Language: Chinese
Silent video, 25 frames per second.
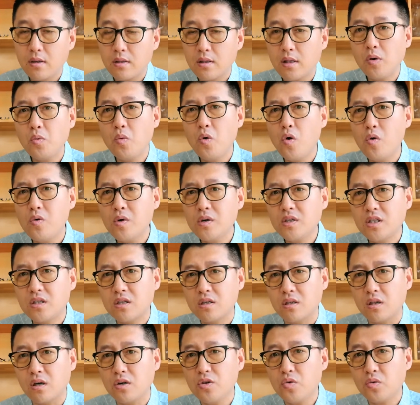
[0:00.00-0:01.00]
那我我
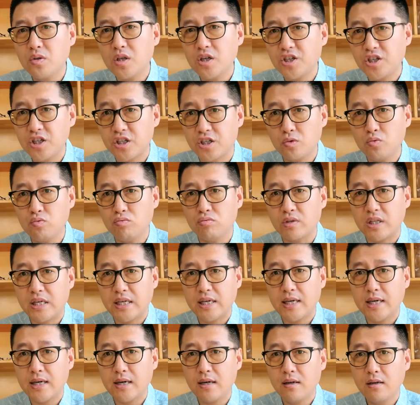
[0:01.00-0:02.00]
只能用它十五
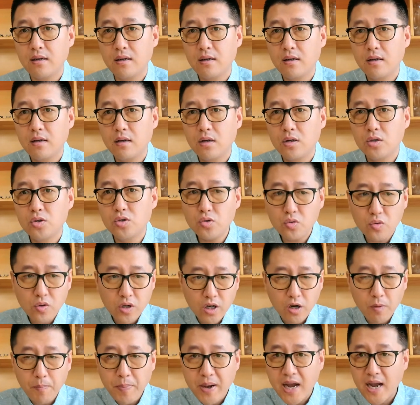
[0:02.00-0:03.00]
天呀，如果
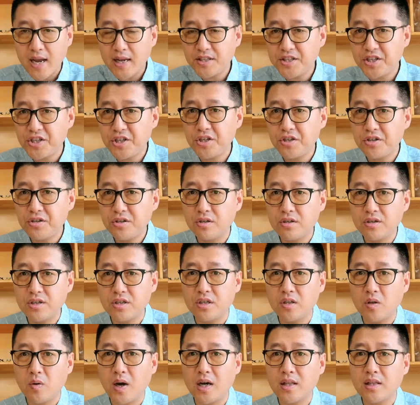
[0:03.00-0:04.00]
要拍七十
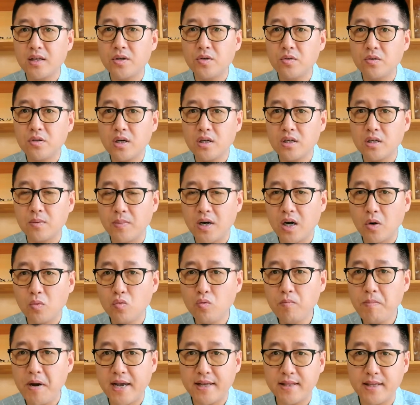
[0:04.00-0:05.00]
集的话，得用到什么
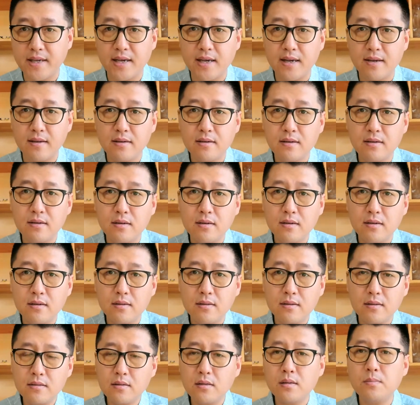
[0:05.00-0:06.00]
五百天？
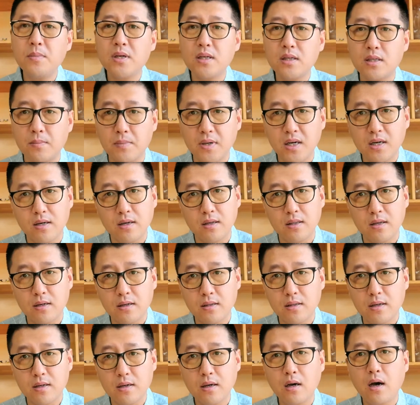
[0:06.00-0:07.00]
那这么怎么可
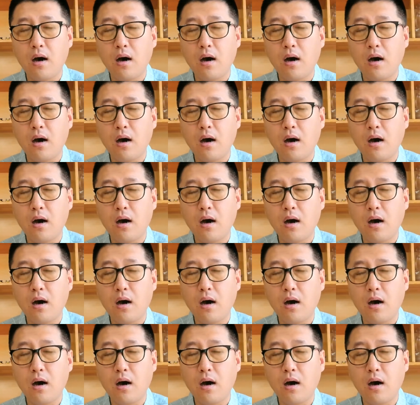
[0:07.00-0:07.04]
能呢？